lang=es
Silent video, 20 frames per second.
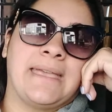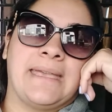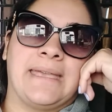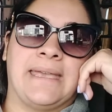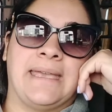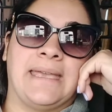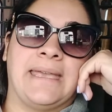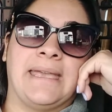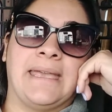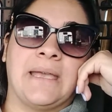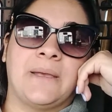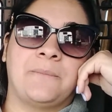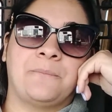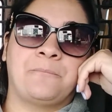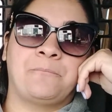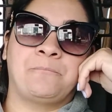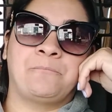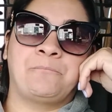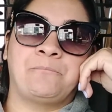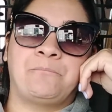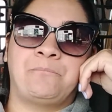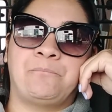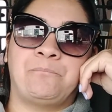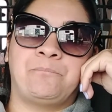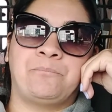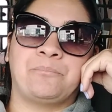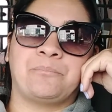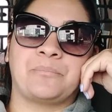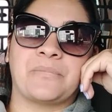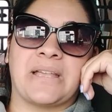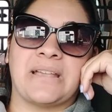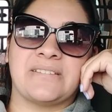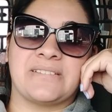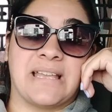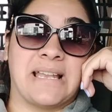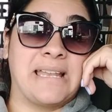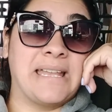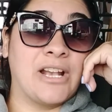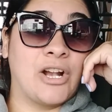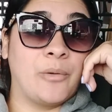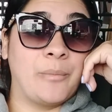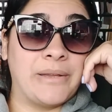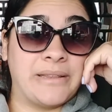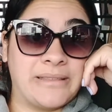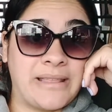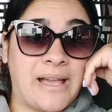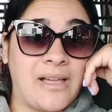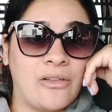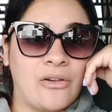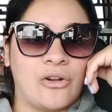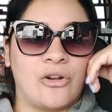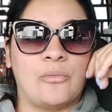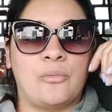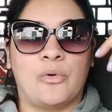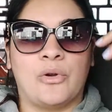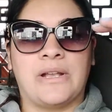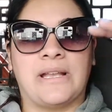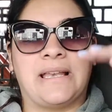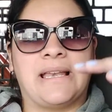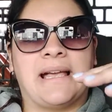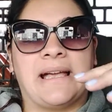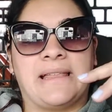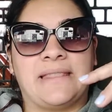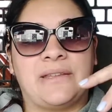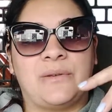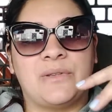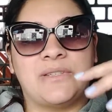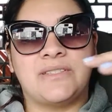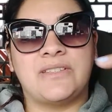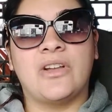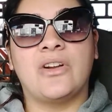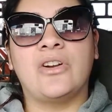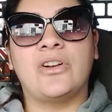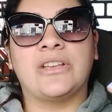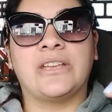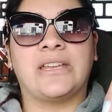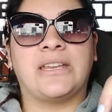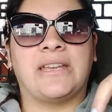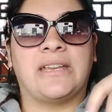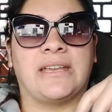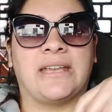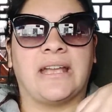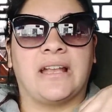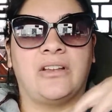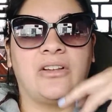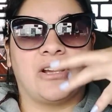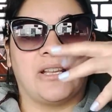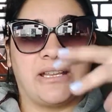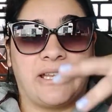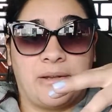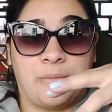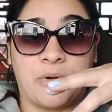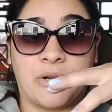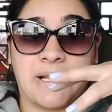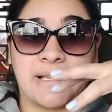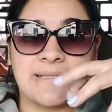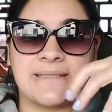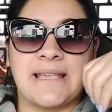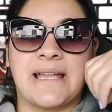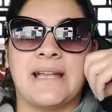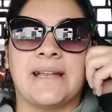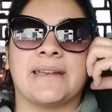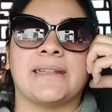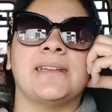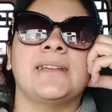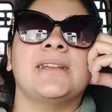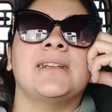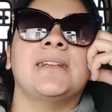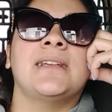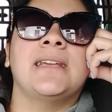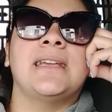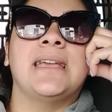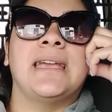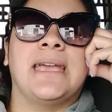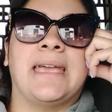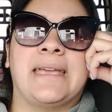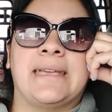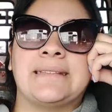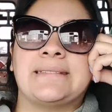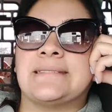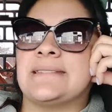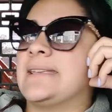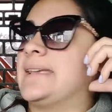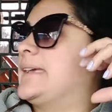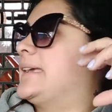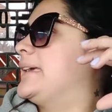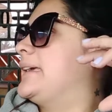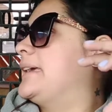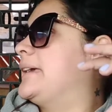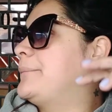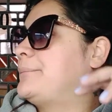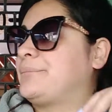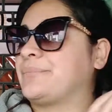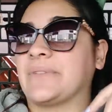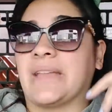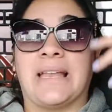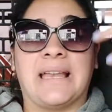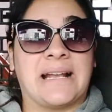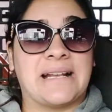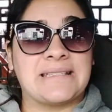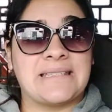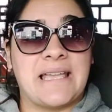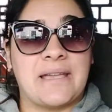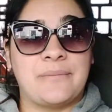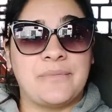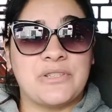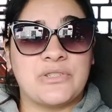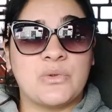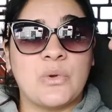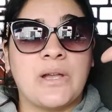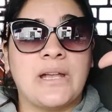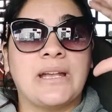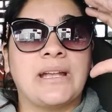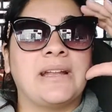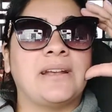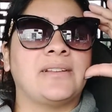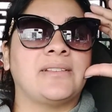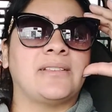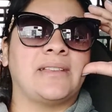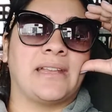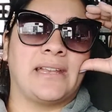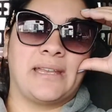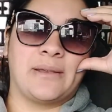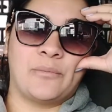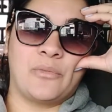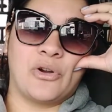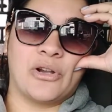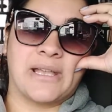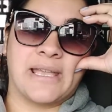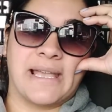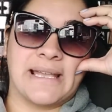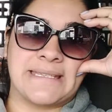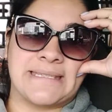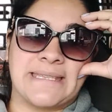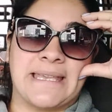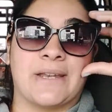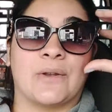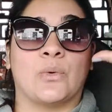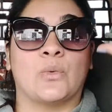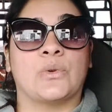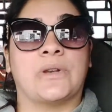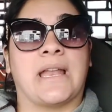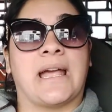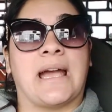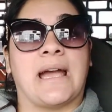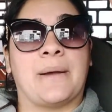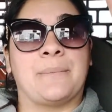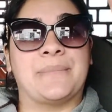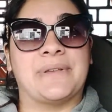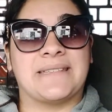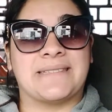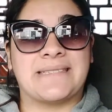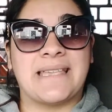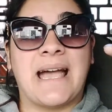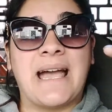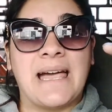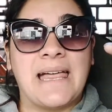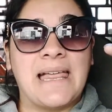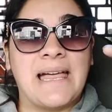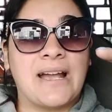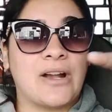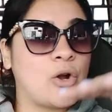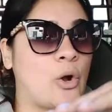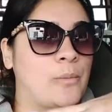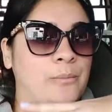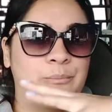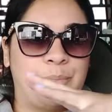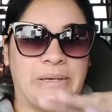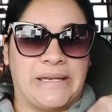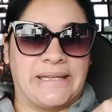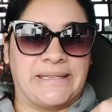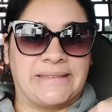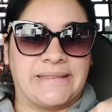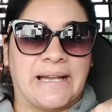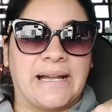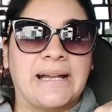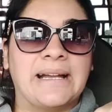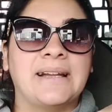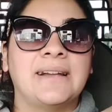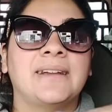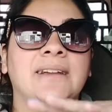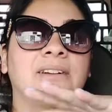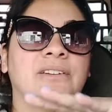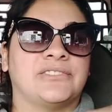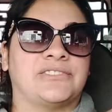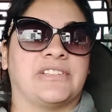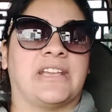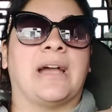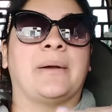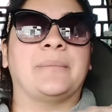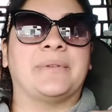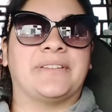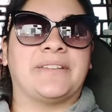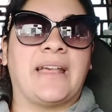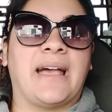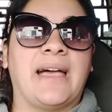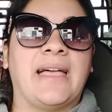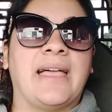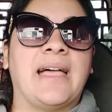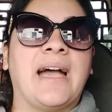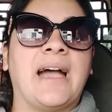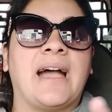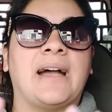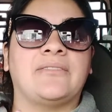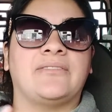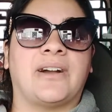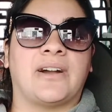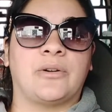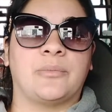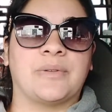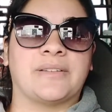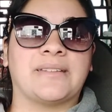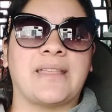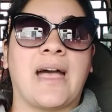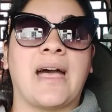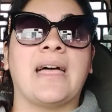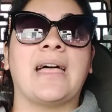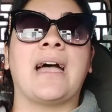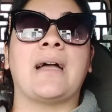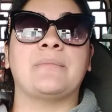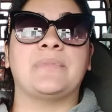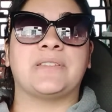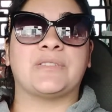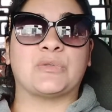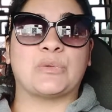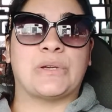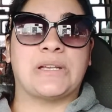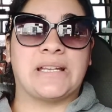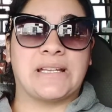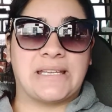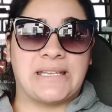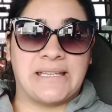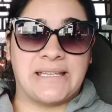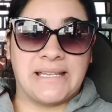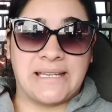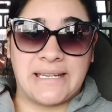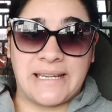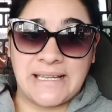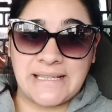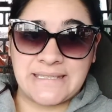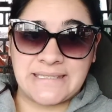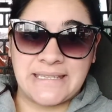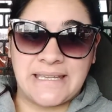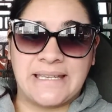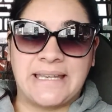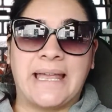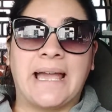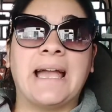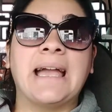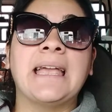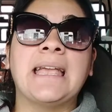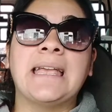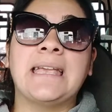Em, ya les he comentado cómo es la división y, qué es lo que tenemos que hacer. Es em, en la casa de mi suegra tenemos que hacer una mesada completa, o sea, mesada, bajo mesada, mi suegra quiere la cena